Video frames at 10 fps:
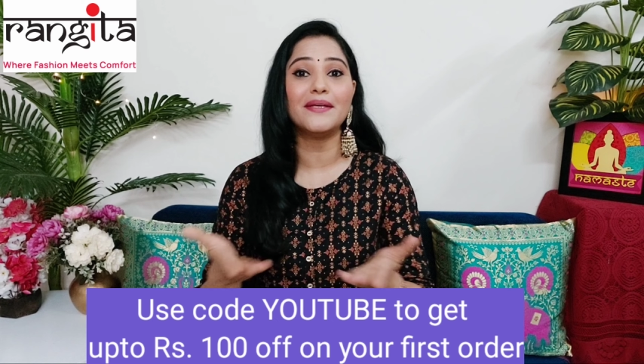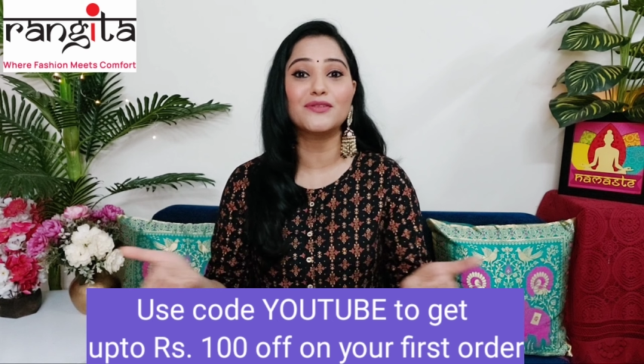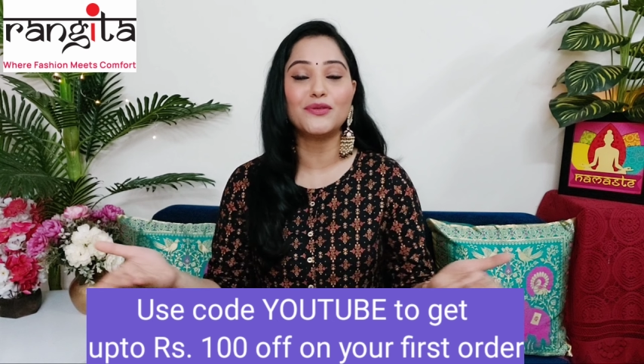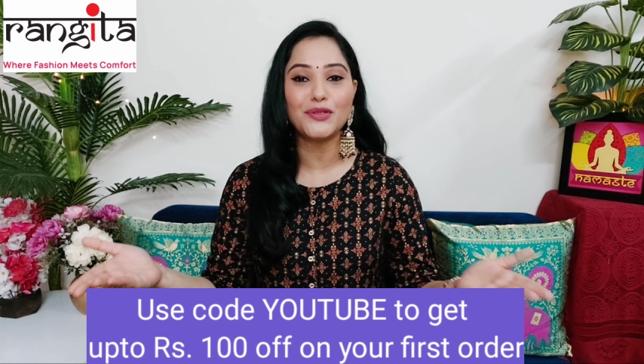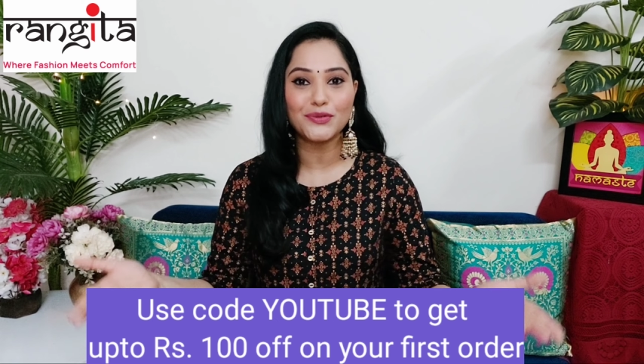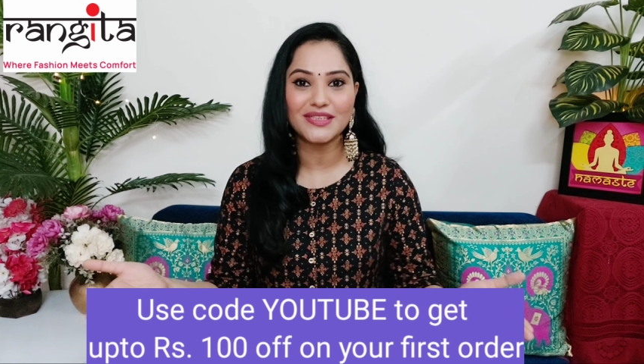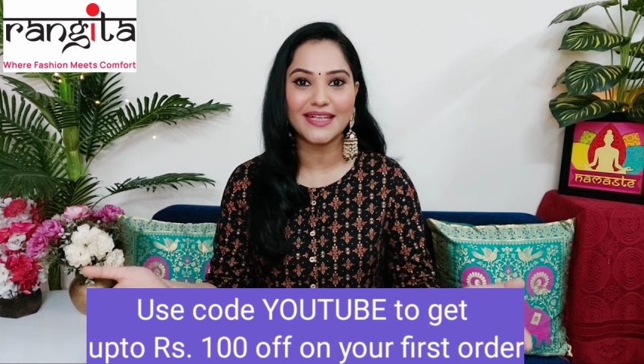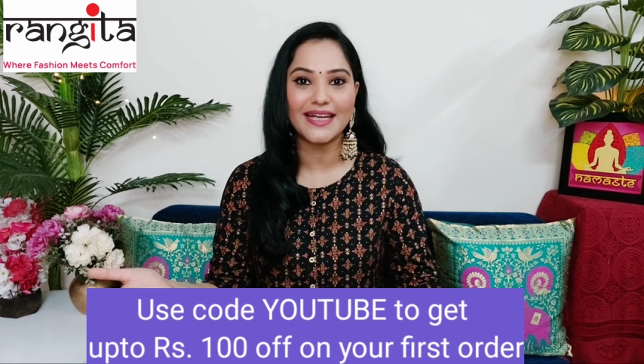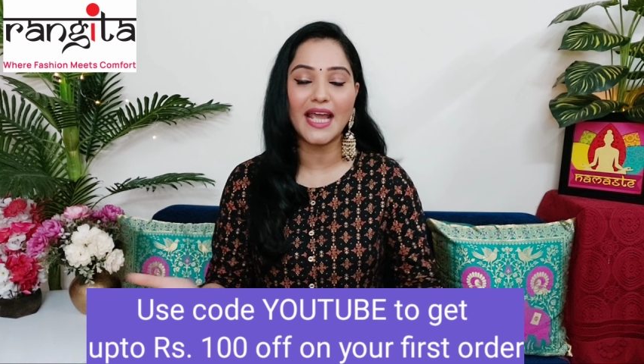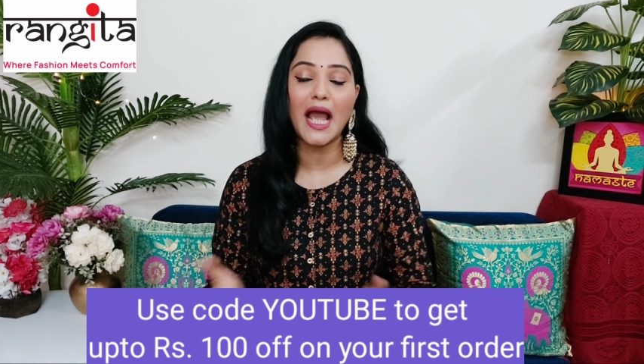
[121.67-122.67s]
इसको यूज
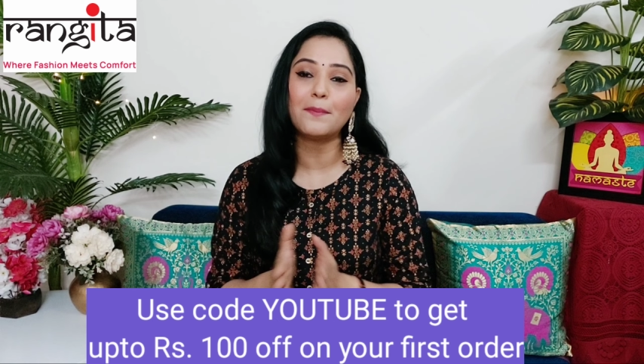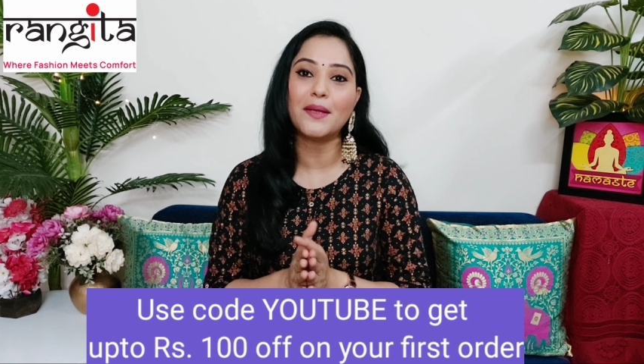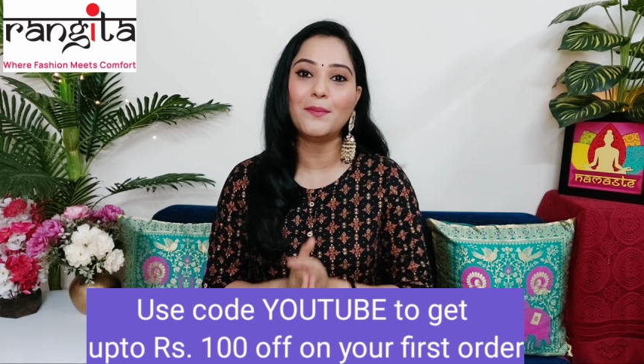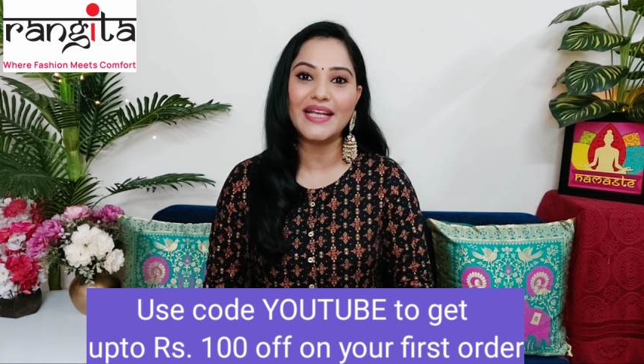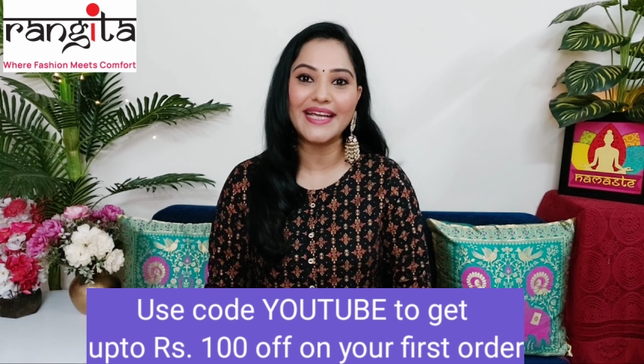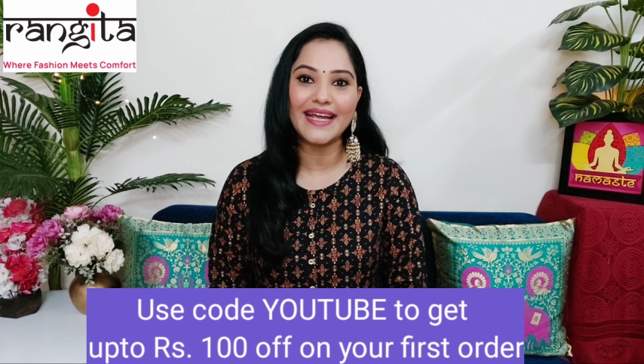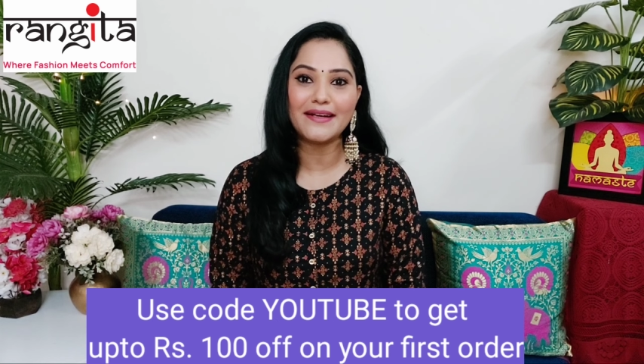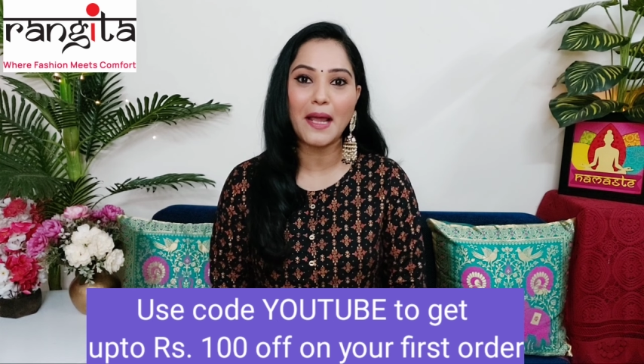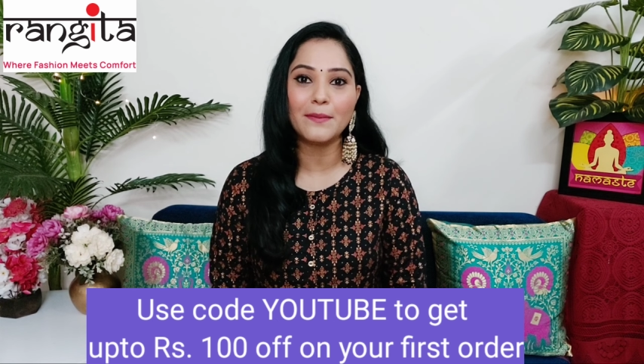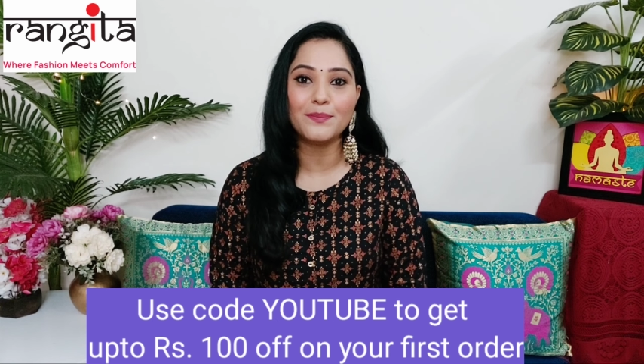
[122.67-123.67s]
करेंगे आपकी बिलिंग के
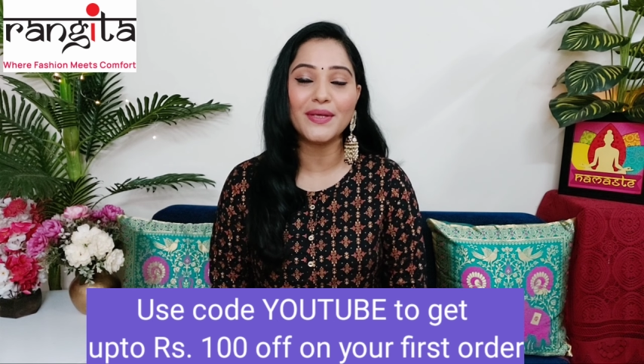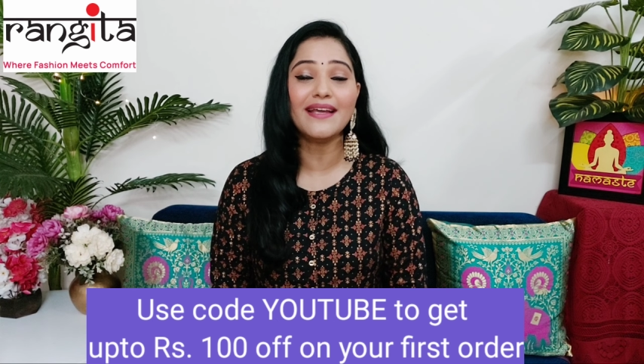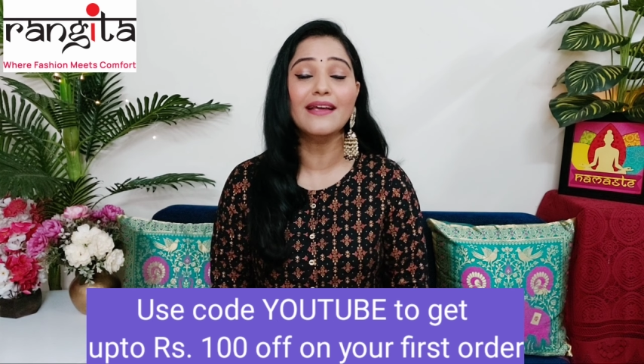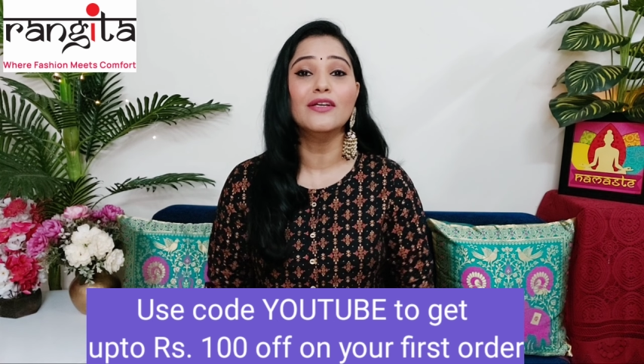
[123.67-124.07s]
टाइम पे